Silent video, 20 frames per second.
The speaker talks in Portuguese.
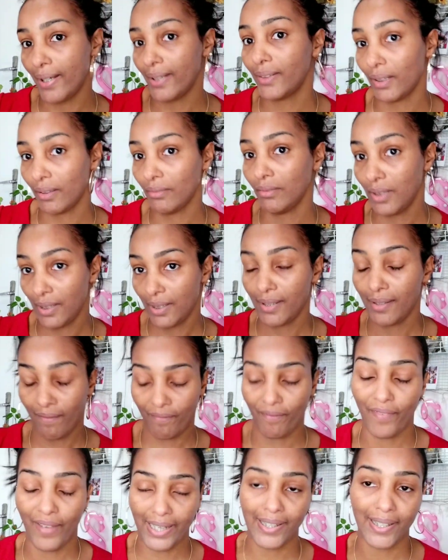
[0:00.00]
Então,
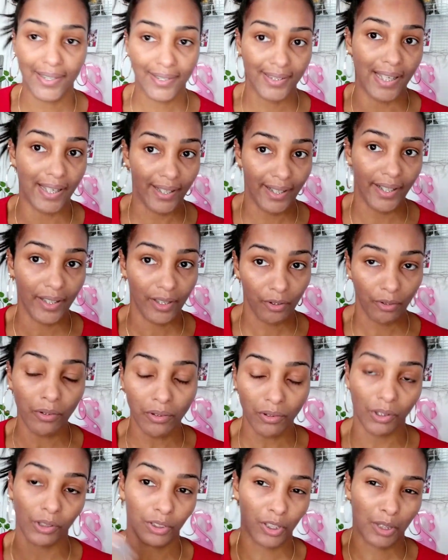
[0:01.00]
vai dar
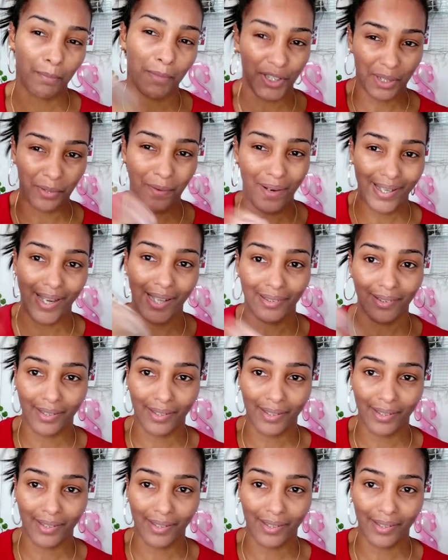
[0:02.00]
certo. Ó, dando uma chacoalhada